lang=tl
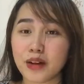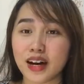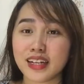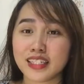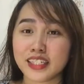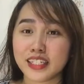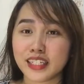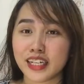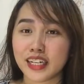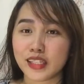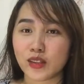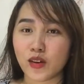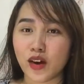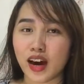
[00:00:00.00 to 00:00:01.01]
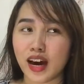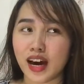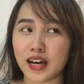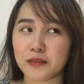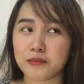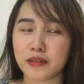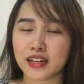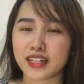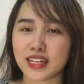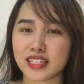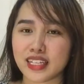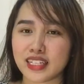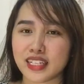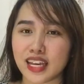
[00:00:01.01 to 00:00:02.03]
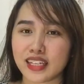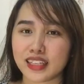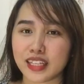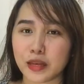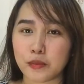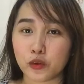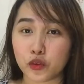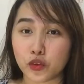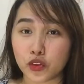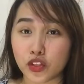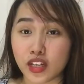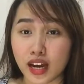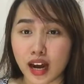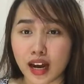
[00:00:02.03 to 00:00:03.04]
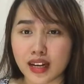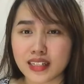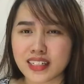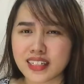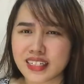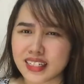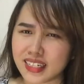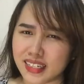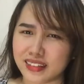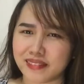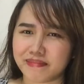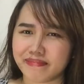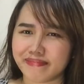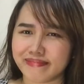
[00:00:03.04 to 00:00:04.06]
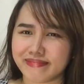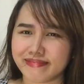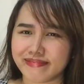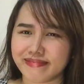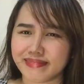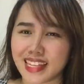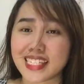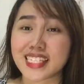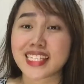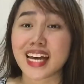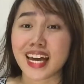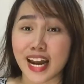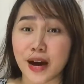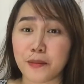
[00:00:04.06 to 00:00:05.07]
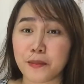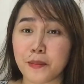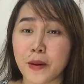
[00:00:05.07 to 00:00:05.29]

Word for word: budget dito at pag nasa sente mood ka, shit, ang sarap.